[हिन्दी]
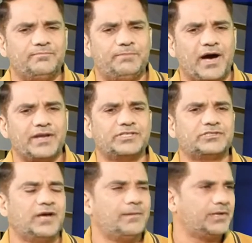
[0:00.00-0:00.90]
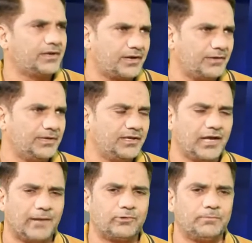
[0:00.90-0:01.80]
बारिश तो अब्र करम है
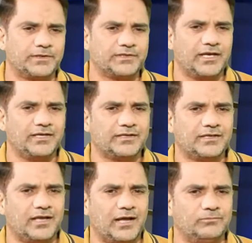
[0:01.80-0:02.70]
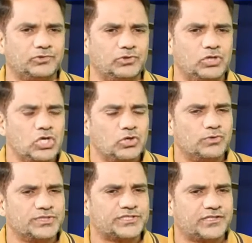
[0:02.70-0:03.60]
आपको पता है कि हम तो
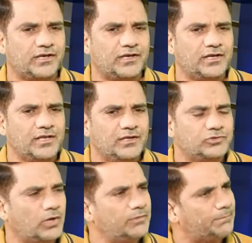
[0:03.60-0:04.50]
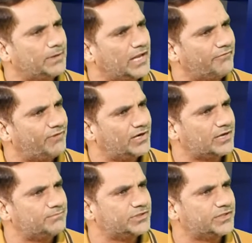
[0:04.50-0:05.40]
गुज्त जो हमने पहला वर्ल्ड
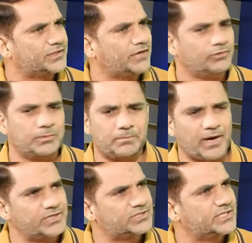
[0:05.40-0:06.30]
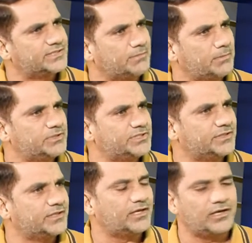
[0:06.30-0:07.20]
कप जीता था वो भी बारिश के सबब ही
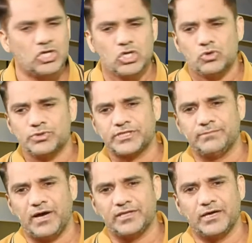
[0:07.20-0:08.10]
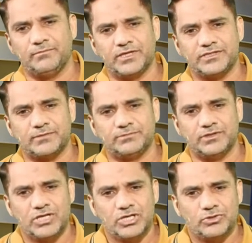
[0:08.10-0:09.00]
जीता था उसके बाद हमने जब
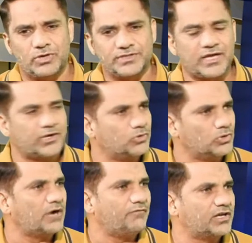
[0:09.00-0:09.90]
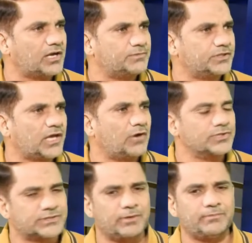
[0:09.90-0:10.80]
2009 का वर्ल्ड कप जीता
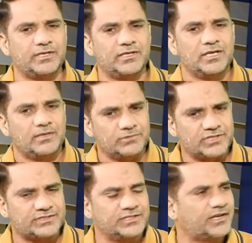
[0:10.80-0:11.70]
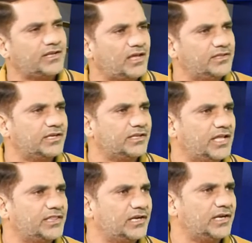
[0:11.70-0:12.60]
उसमें भी मुझे अच्छी तरह याद है कि
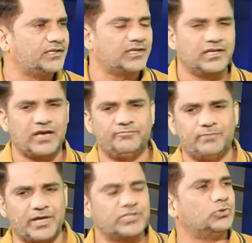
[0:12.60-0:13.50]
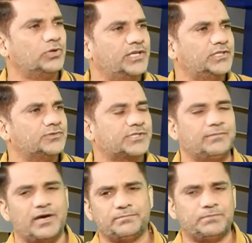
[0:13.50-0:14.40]
नैदरलैंड के ख़िलाफ़ बारिश हो गई थी उसके
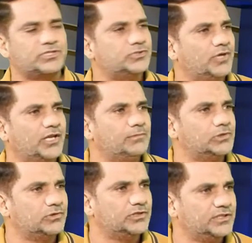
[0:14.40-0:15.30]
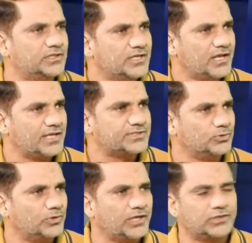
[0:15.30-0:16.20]
बाद पिच जो है ना बिल्कुल ही ऐसी
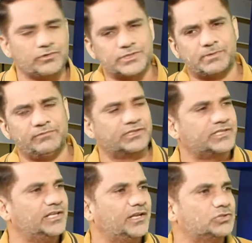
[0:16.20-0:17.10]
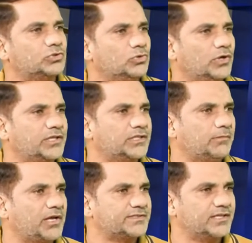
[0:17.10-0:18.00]
हो गई थी और उस पर विकटें लेना शुरू हो गए थे
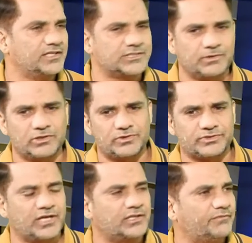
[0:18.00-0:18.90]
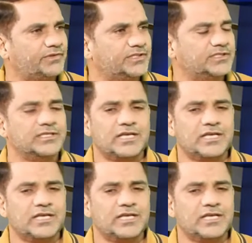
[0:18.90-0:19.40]
हमारे सैद अजमल और शायद आफरीदी